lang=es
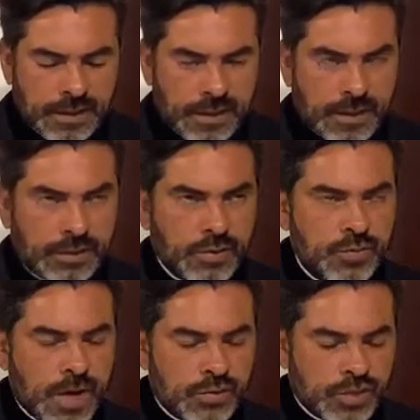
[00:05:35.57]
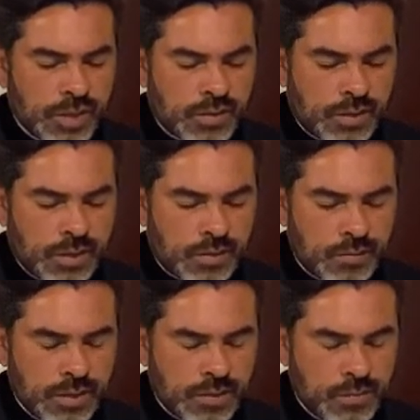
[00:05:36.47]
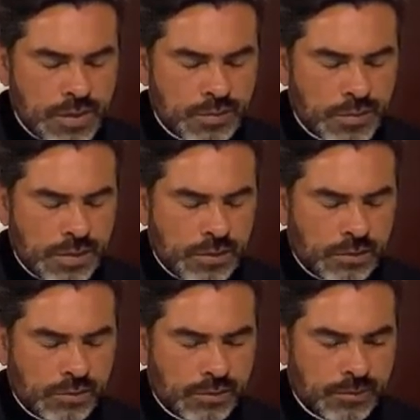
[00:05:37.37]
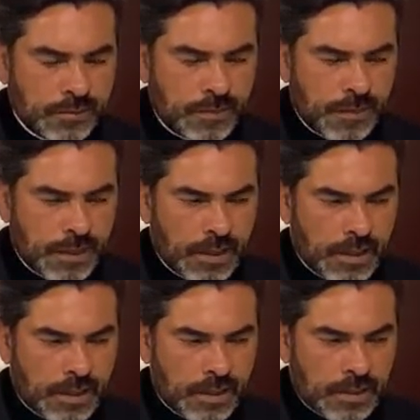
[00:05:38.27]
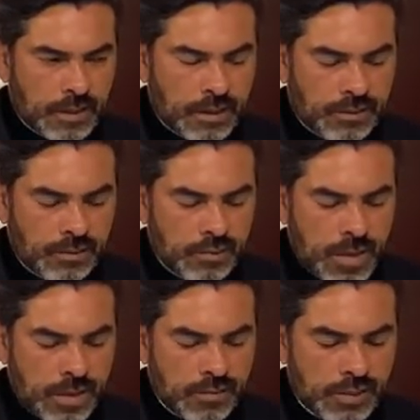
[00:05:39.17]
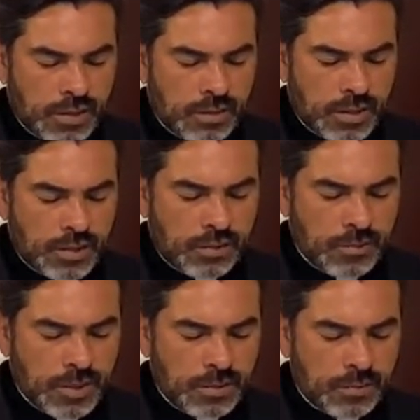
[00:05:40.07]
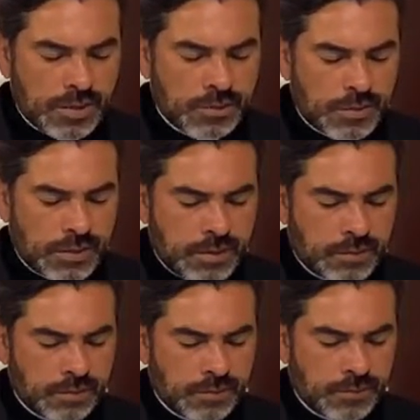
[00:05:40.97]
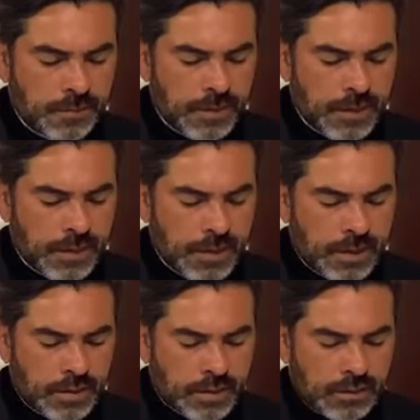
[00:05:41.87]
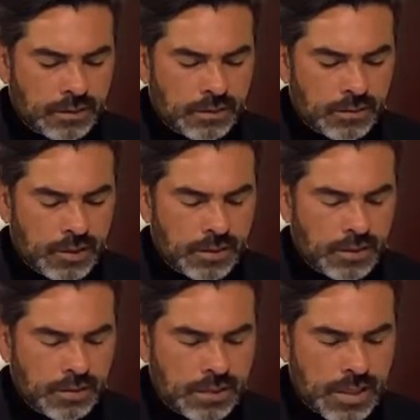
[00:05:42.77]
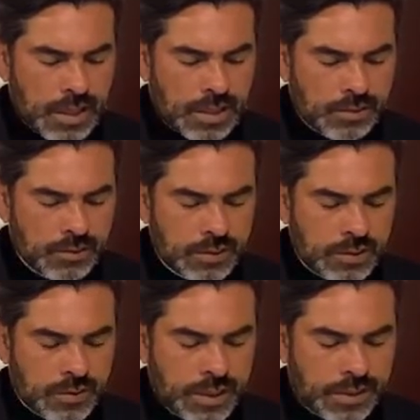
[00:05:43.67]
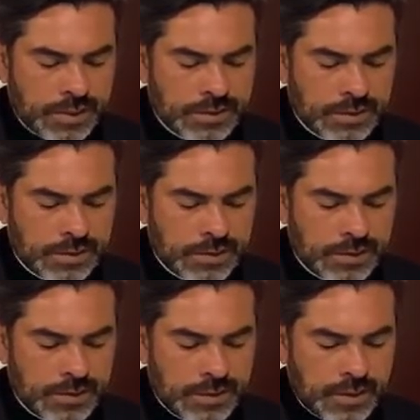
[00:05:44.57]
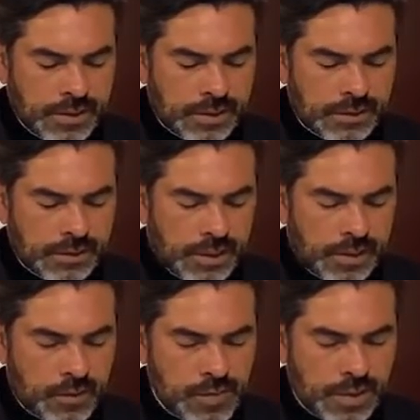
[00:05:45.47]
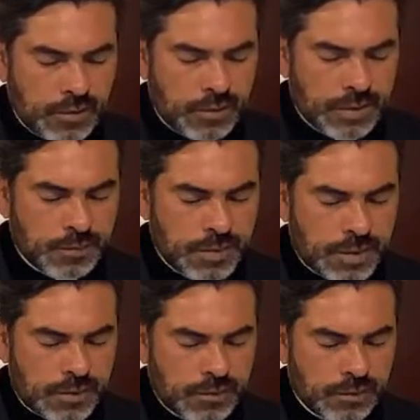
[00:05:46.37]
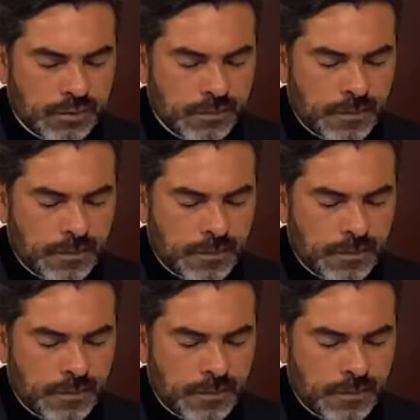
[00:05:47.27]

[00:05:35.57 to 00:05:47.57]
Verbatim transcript: En tus manos, Señor, encomiendo mi espíritu. En tus manos, Señor, encomiendo mi espíritu. Tú el Dios leal nos librarás. Te encomiendo mi espíritu.